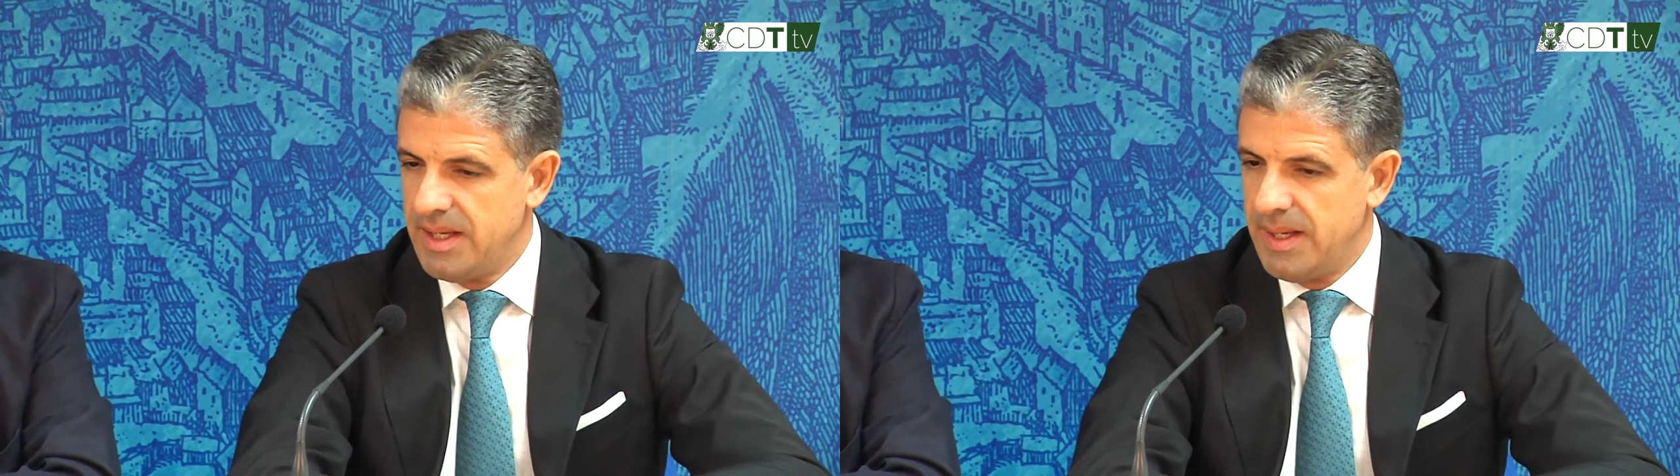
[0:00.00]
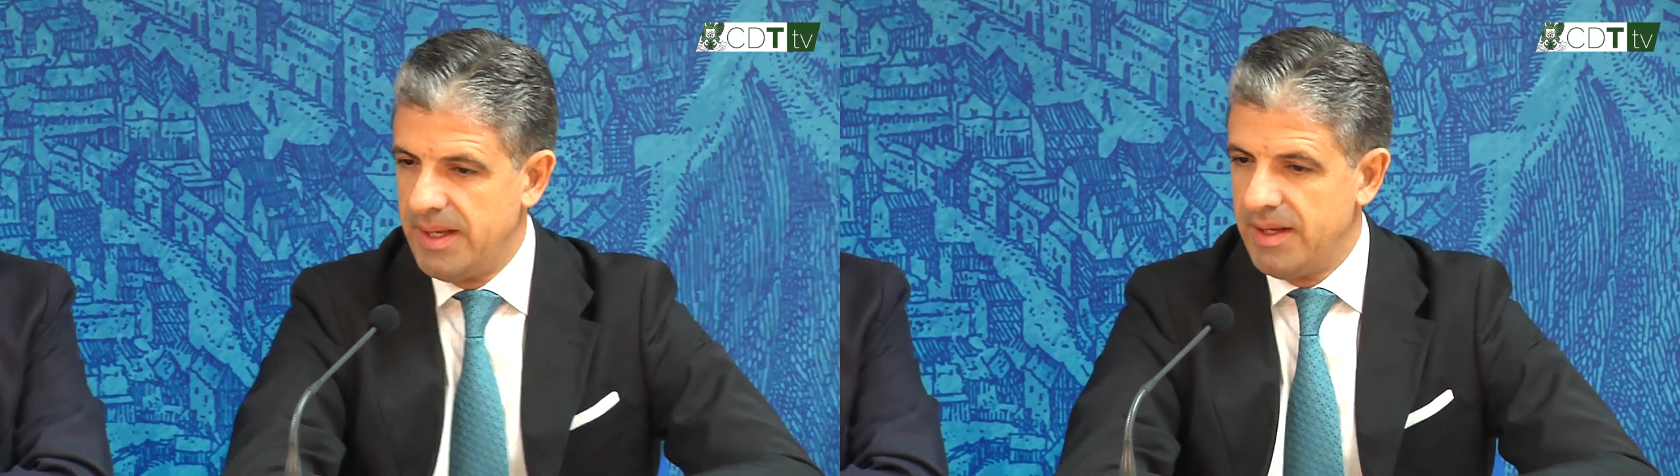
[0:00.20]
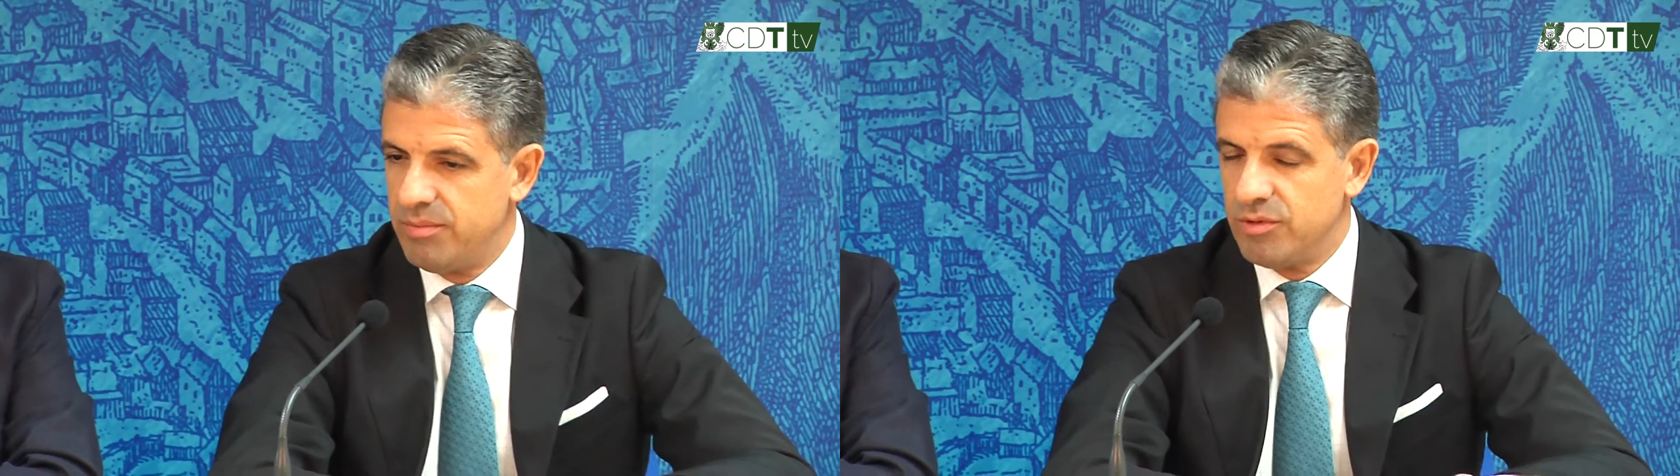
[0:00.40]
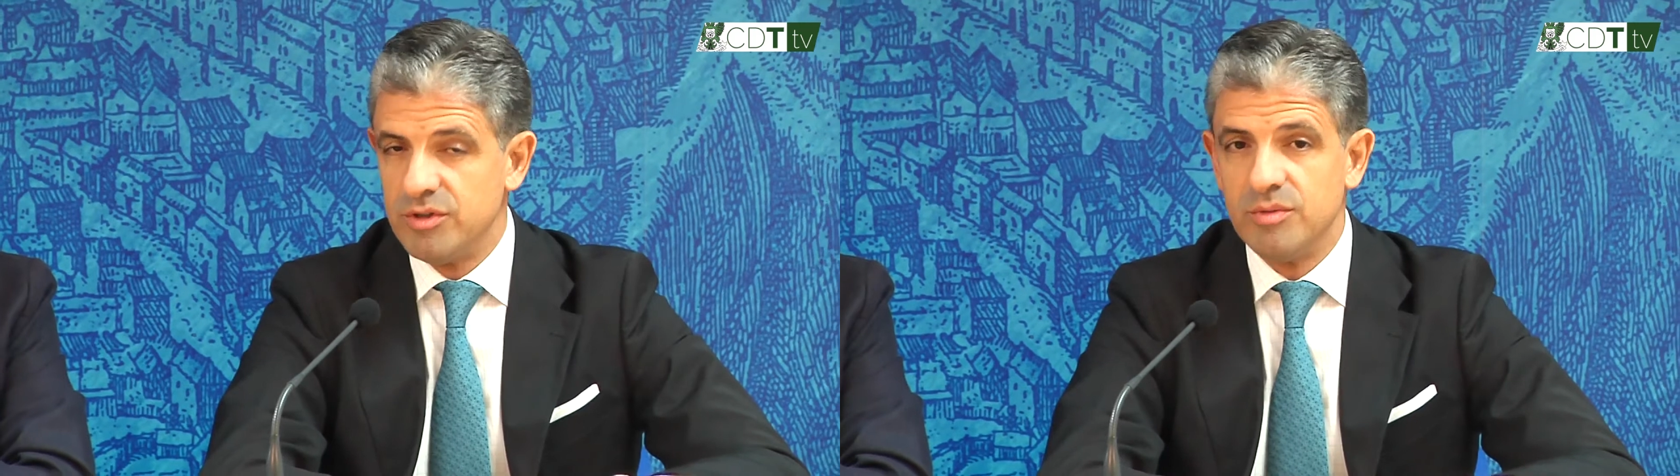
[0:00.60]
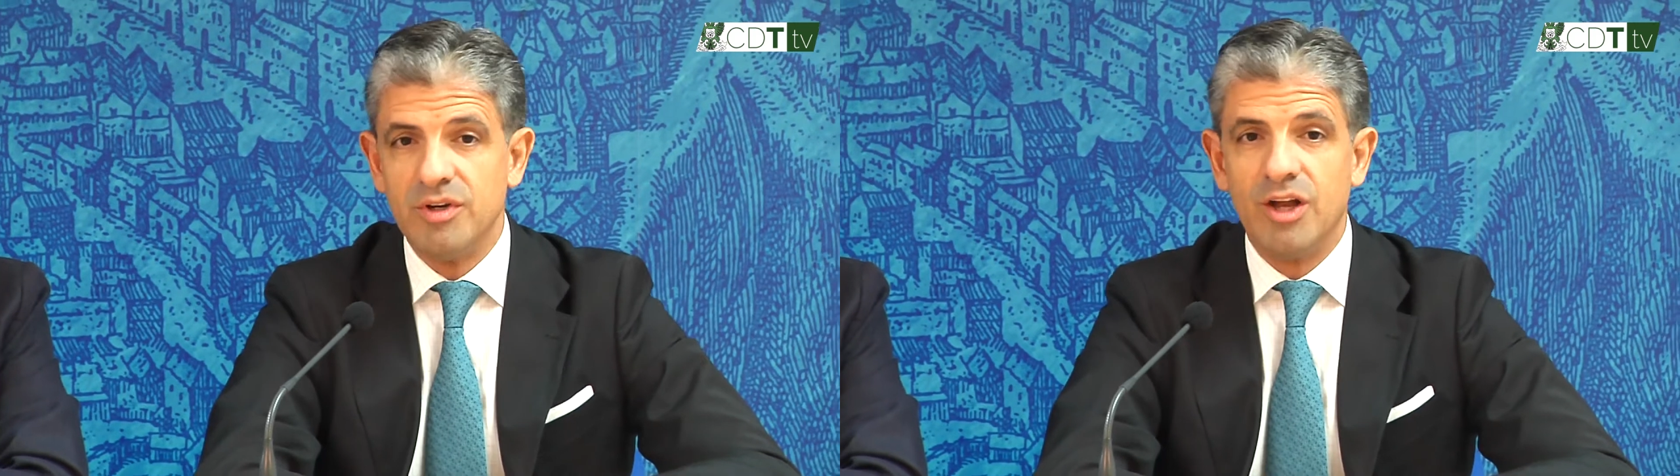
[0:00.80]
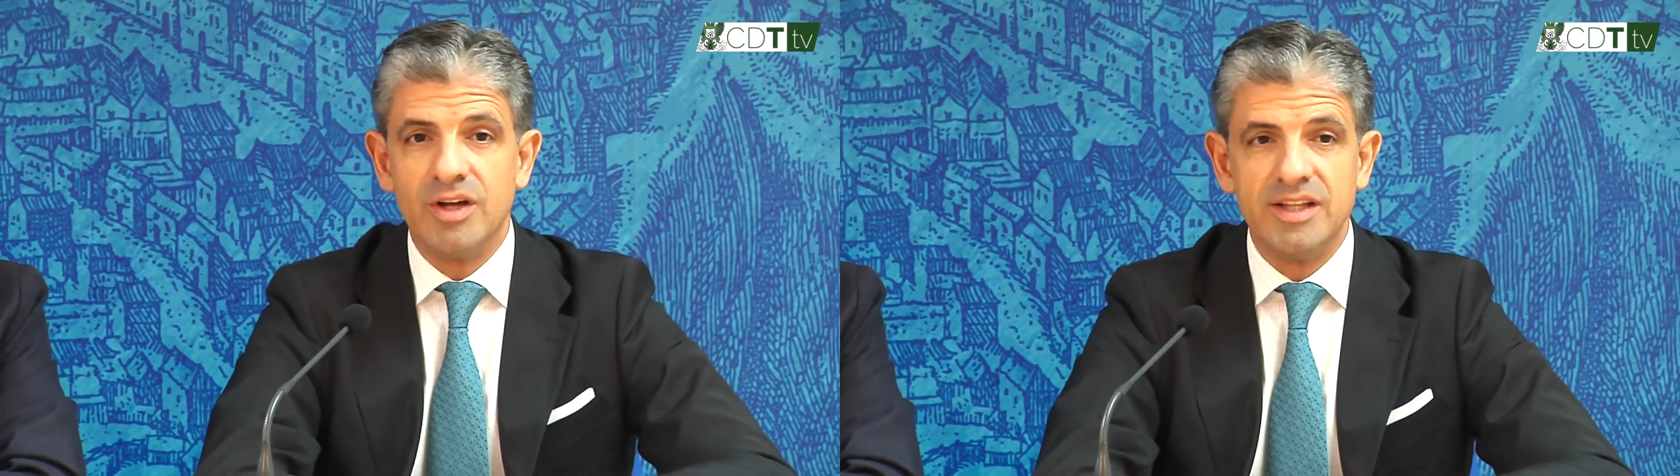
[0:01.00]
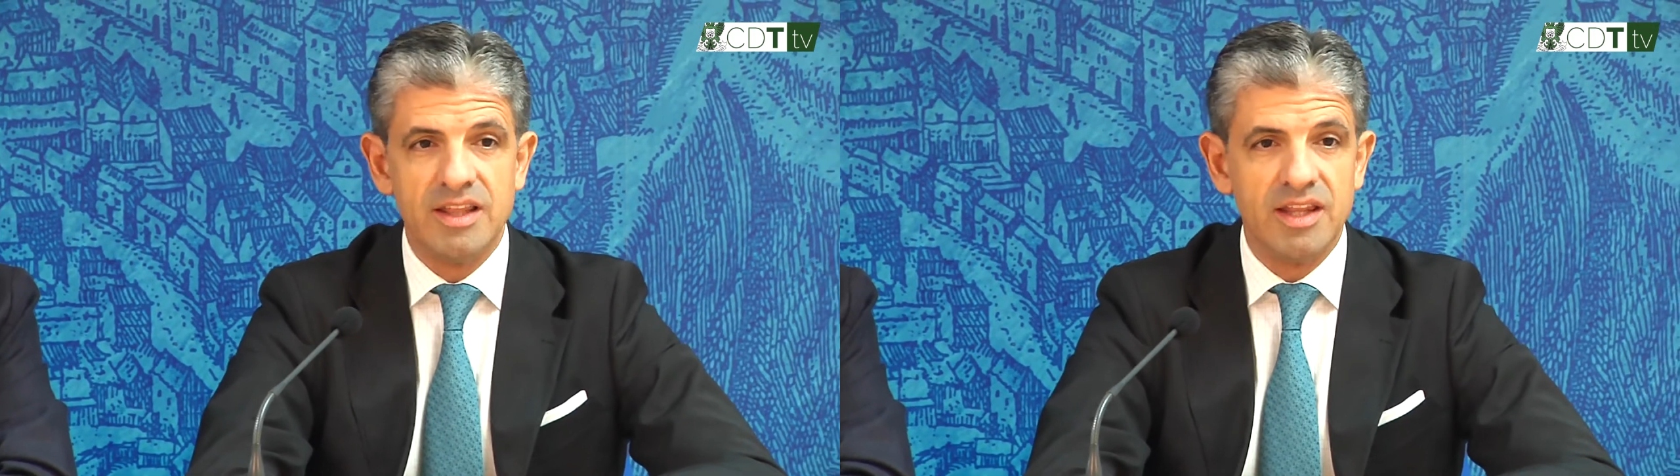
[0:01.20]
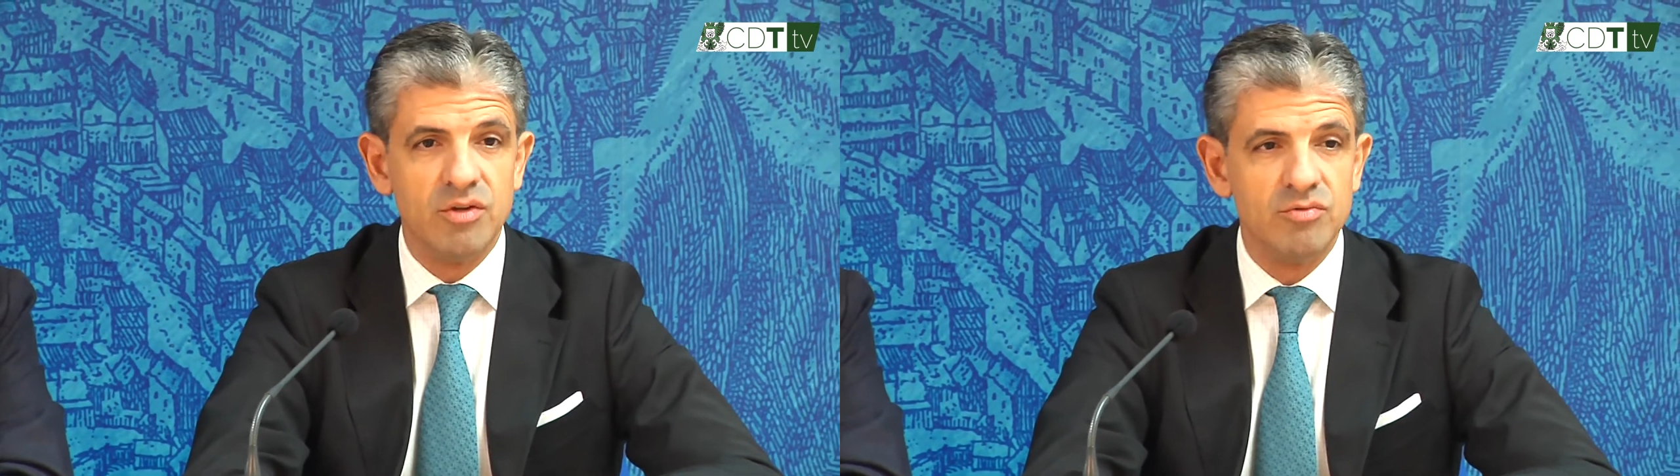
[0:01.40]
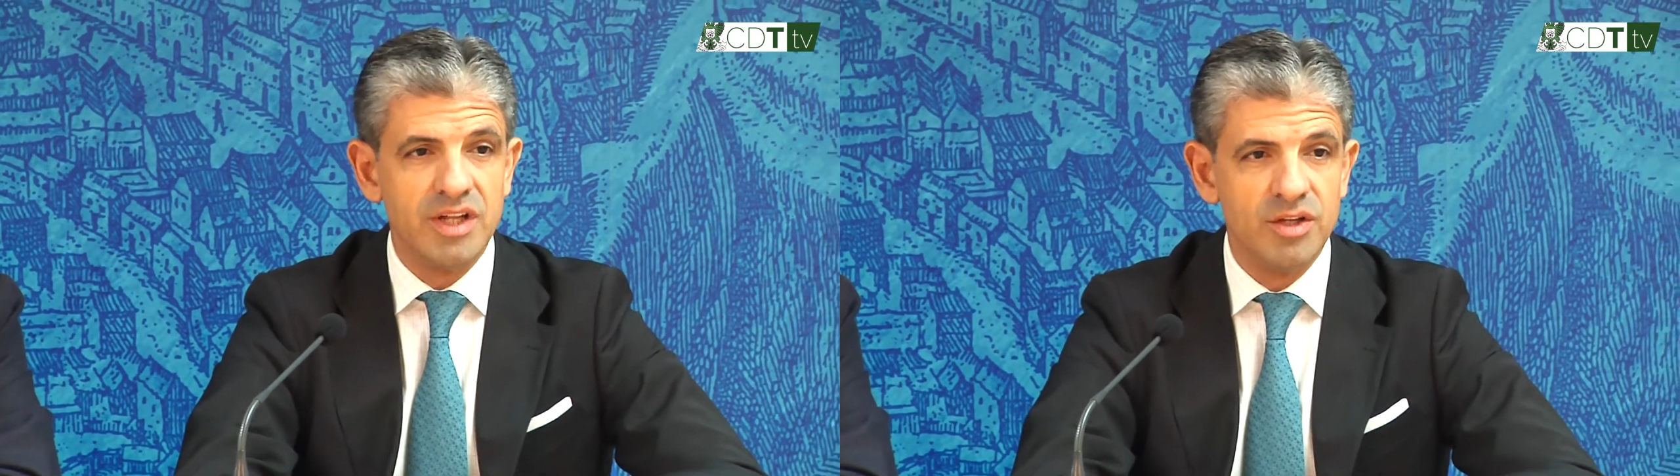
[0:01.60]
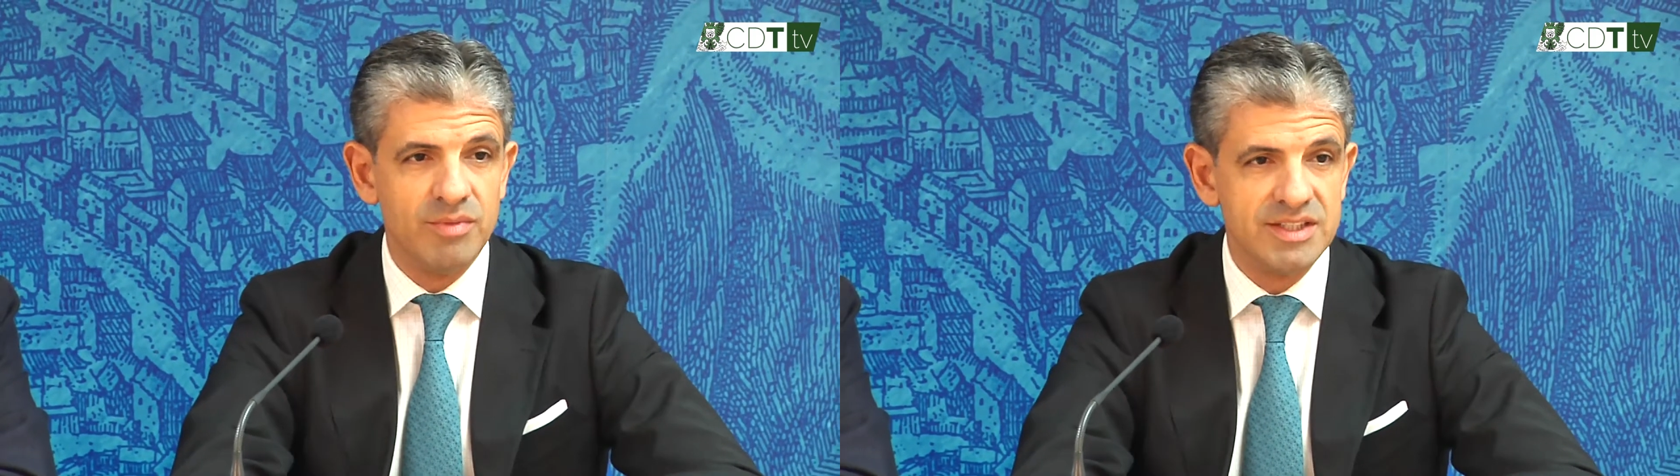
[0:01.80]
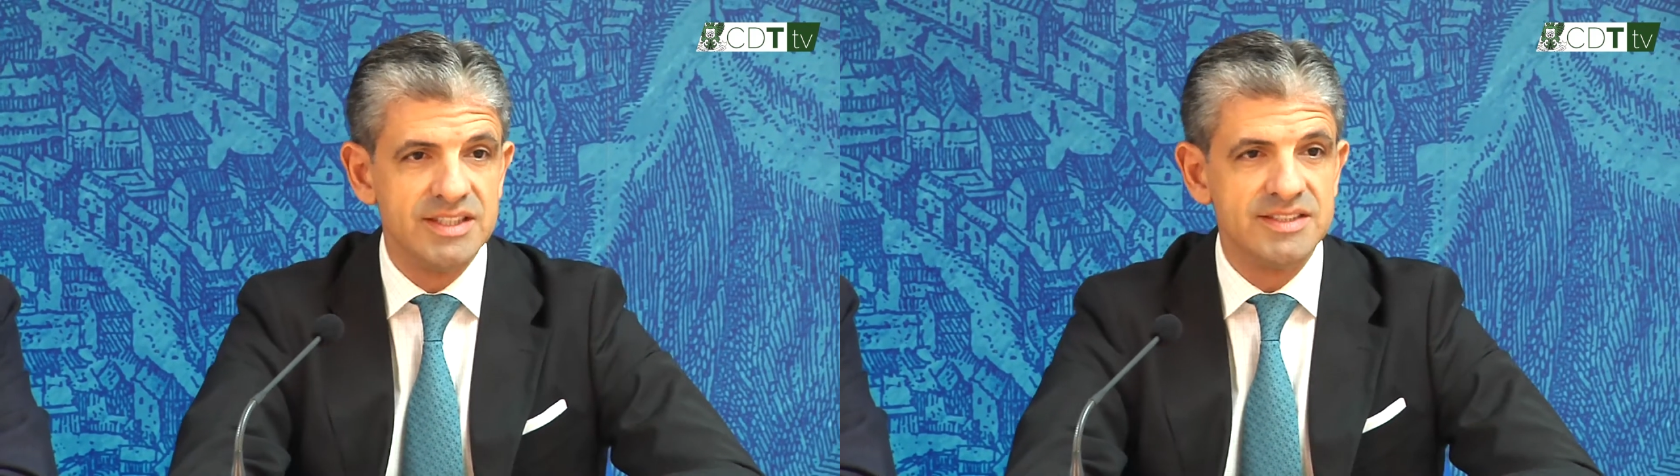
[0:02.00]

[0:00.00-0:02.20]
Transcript: eh, pues bueno, por la organización de un año más de